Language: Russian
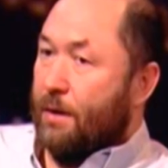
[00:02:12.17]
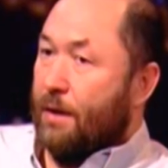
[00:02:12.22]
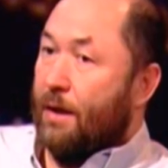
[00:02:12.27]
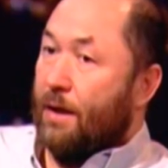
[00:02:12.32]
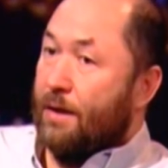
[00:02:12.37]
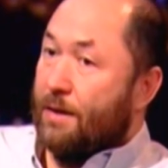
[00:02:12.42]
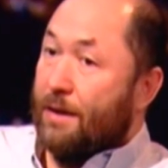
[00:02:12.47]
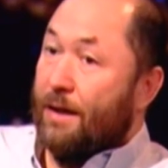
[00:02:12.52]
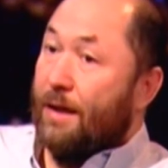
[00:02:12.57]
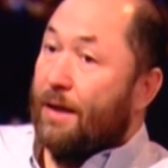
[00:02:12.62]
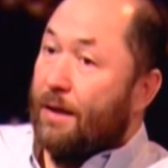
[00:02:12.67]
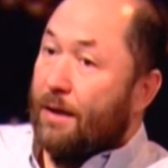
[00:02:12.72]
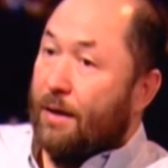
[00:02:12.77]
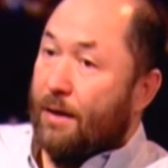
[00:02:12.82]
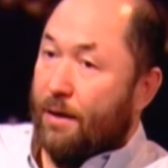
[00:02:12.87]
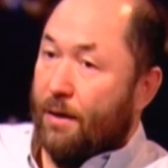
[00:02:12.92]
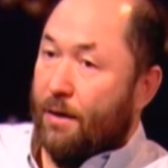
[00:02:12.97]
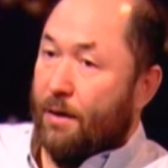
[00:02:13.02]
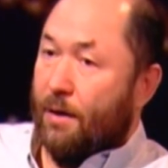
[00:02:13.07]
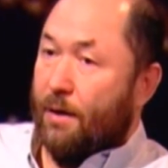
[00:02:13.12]
для
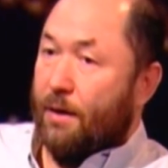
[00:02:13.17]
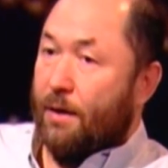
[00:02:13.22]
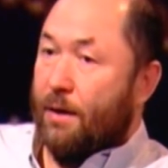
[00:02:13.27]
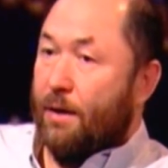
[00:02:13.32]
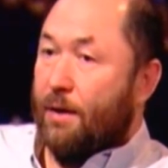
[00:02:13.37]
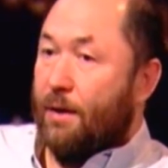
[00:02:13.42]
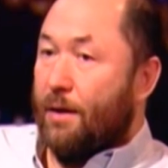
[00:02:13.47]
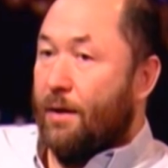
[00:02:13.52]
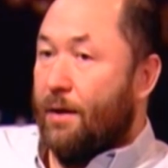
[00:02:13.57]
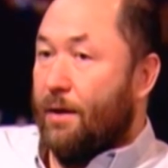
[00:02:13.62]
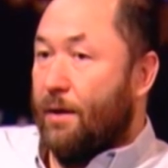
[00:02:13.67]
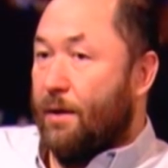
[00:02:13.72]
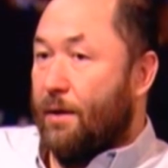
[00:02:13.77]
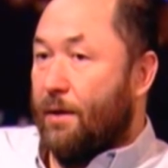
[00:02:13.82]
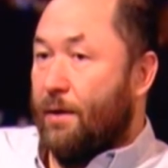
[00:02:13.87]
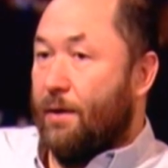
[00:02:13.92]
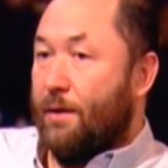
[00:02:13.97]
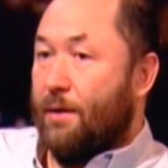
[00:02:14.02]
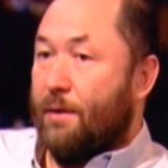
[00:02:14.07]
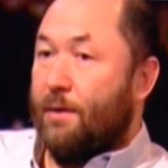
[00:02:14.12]
зрителей, а не
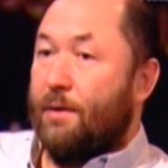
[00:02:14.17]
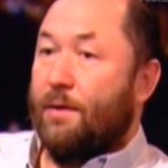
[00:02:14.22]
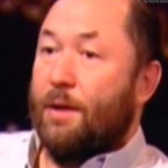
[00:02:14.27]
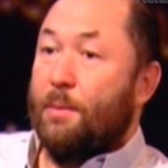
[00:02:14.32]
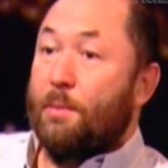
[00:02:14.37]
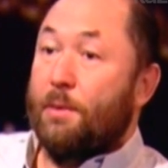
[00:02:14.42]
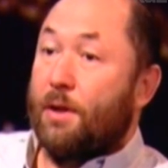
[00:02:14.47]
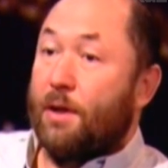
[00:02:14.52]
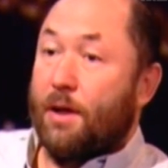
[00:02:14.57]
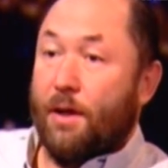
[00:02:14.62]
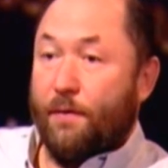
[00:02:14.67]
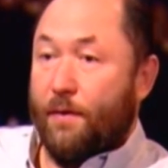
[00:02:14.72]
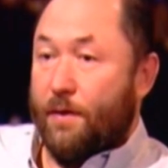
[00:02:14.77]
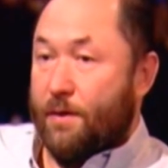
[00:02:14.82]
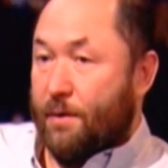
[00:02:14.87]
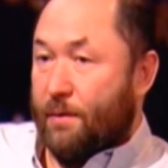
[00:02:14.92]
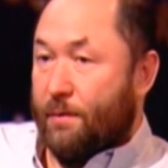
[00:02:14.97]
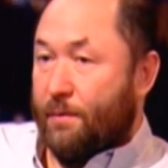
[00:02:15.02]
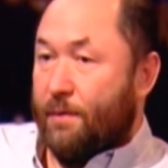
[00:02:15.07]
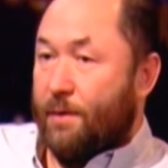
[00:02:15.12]
для
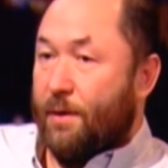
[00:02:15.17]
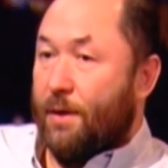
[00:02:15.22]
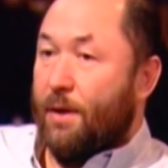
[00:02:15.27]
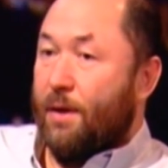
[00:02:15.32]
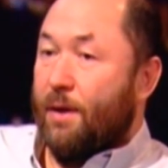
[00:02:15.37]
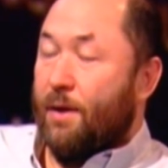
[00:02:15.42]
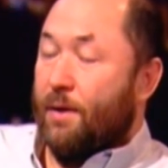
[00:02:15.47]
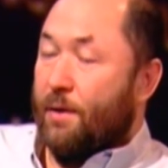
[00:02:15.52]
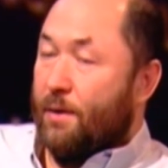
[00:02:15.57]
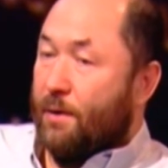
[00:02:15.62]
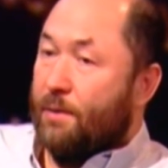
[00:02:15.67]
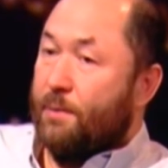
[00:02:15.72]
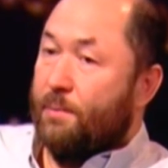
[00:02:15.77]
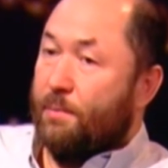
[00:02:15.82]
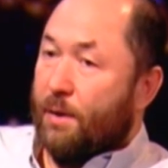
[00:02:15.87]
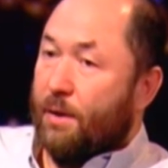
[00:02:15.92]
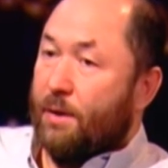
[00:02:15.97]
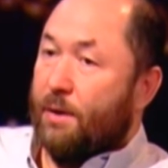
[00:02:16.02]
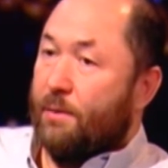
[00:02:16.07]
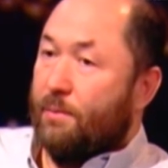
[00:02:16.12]
кинематографистов,
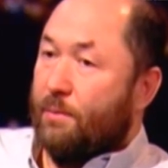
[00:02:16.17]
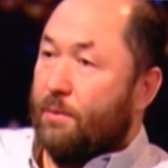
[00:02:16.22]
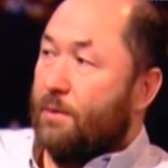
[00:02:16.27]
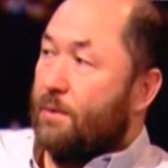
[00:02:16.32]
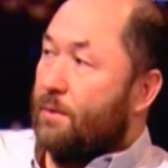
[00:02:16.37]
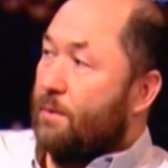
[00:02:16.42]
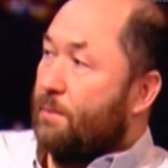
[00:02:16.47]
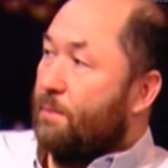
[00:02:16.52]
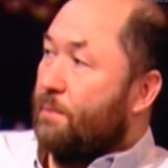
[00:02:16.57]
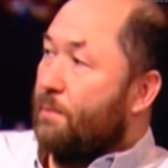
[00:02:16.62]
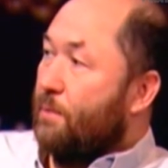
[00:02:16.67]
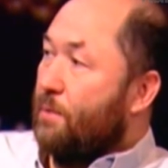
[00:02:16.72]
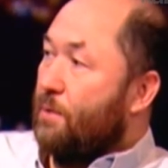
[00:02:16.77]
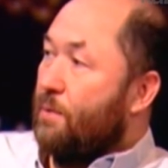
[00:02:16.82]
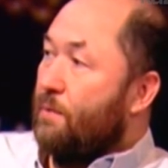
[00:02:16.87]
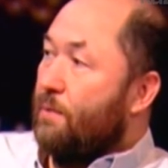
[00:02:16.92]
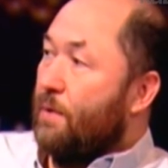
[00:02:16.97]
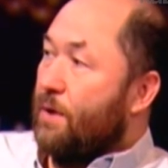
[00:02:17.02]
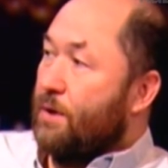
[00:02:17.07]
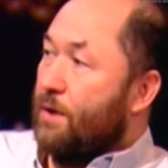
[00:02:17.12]
это, это вот
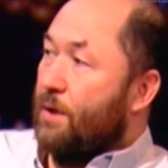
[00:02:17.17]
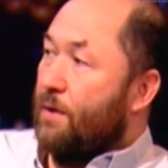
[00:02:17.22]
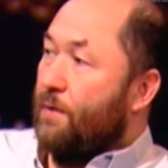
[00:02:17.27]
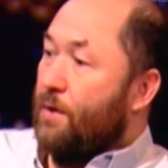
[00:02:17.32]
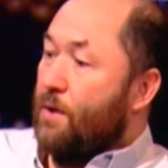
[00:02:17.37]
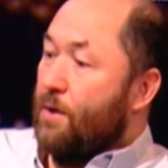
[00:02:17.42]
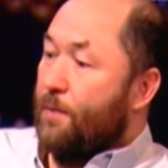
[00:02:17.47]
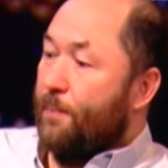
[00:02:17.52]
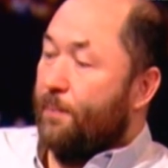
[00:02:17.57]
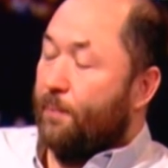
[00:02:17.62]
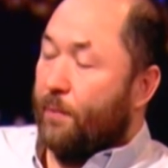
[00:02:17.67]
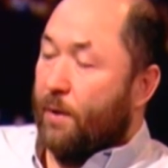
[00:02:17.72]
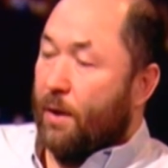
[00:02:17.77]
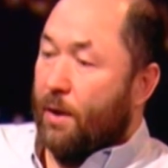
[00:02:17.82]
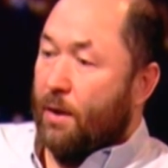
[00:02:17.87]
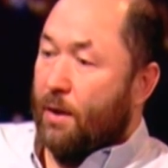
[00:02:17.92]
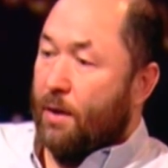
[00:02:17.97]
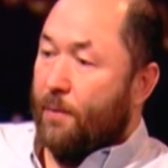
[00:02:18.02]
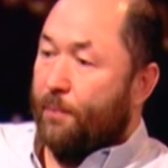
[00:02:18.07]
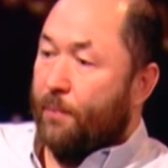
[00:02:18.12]
очень важная вещь.
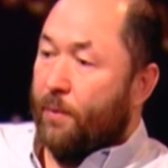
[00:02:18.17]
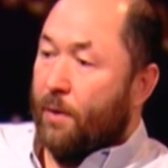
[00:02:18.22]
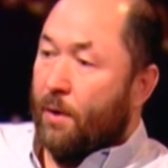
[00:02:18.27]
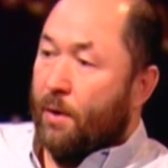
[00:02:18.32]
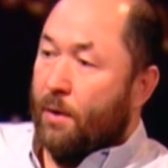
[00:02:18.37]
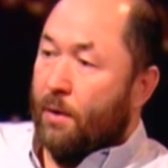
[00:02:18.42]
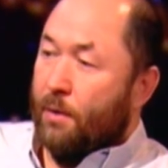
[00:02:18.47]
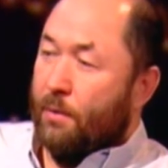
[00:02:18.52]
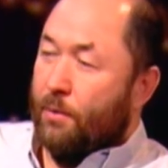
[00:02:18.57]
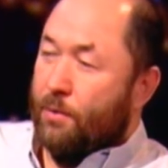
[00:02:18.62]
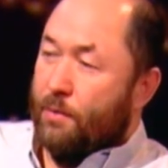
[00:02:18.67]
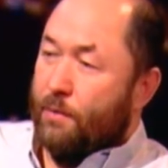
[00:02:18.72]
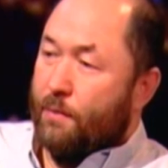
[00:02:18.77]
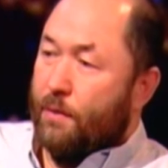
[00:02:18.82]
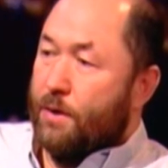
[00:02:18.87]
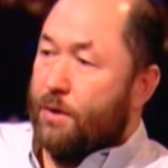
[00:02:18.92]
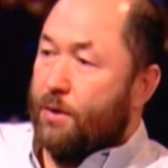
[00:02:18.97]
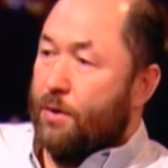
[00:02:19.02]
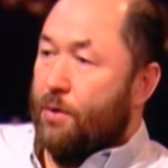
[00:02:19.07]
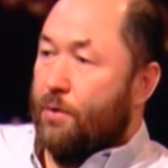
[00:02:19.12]
И очень
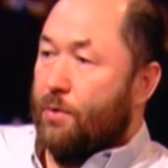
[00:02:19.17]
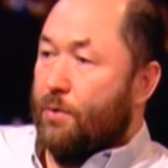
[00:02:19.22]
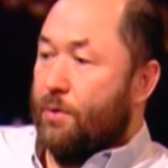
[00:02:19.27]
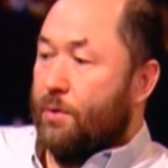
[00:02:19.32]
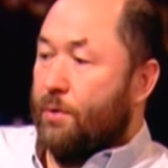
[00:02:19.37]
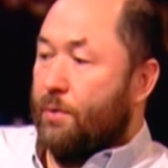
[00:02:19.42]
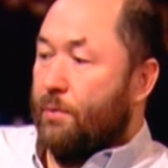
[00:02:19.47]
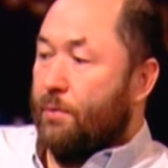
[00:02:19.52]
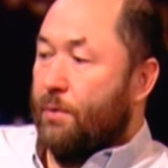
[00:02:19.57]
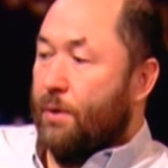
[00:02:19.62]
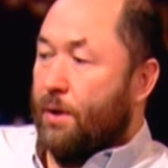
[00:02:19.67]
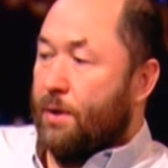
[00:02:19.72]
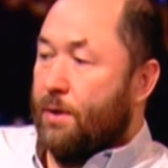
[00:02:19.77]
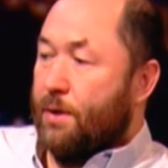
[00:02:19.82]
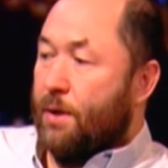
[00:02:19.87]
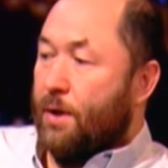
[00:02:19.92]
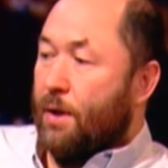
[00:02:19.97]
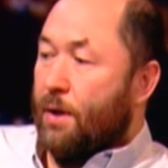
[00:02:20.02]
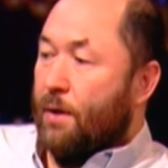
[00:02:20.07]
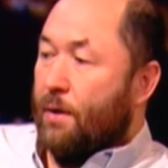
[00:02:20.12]
важно еще, что у
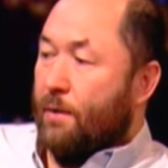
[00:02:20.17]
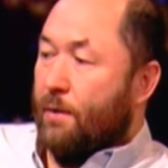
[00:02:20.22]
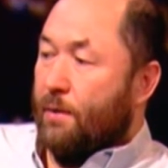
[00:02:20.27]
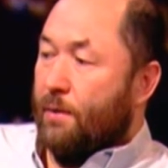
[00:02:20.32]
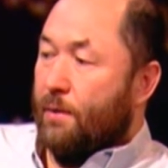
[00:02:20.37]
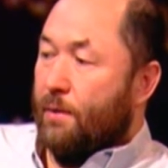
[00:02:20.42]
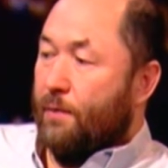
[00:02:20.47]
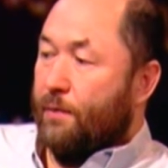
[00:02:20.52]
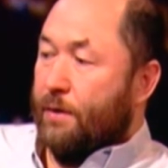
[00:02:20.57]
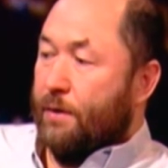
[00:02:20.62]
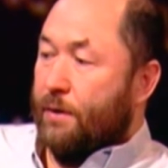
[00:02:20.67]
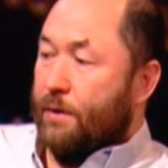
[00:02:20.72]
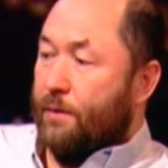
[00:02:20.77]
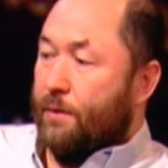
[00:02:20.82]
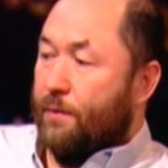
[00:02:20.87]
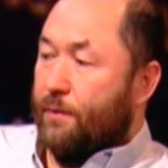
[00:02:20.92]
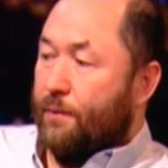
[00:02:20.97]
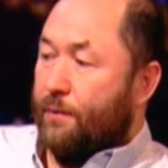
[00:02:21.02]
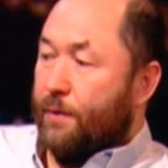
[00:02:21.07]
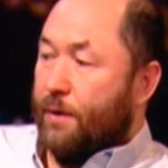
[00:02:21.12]
нас э,
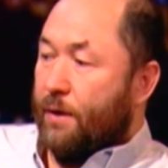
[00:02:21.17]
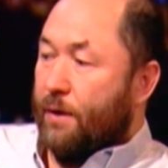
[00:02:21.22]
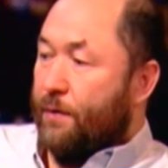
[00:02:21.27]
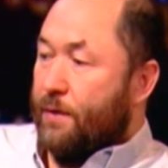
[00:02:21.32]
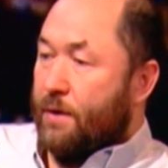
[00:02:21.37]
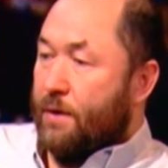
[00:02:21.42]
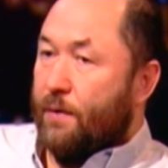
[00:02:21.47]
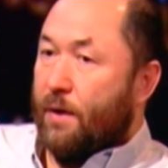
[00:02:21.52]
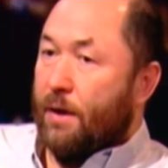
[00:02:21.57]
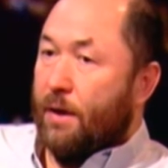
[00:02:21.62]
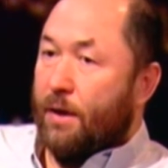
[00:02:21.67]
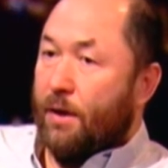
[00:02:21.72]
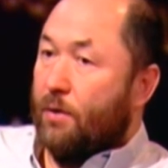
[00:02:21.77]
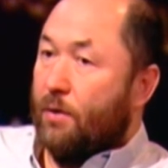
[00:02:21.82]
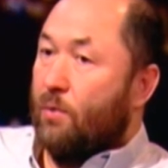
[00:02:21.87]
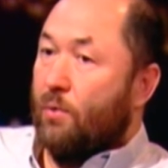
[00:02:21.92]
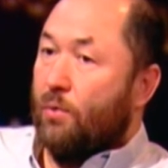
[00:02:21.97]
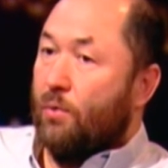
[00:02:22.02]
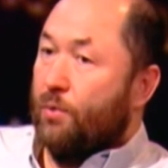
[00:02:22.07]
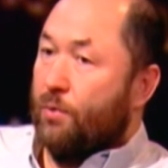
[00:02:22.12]
в кинофестивале
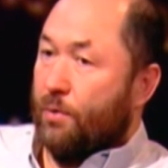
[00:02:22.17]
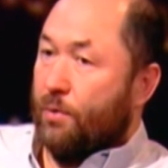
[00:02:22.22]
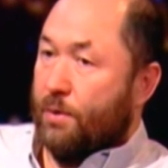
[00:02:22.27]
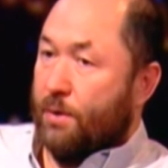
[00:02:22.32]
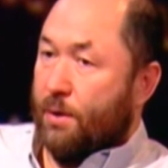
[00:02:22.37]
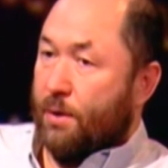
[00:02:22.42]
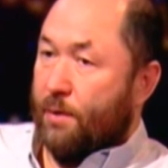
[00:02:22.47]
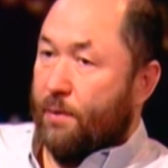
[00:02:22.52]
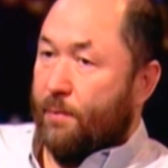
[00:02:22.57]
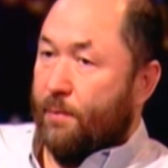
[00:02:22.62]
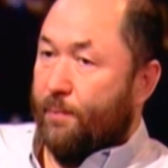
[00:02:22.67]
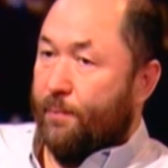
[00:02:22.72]
нет конкурса.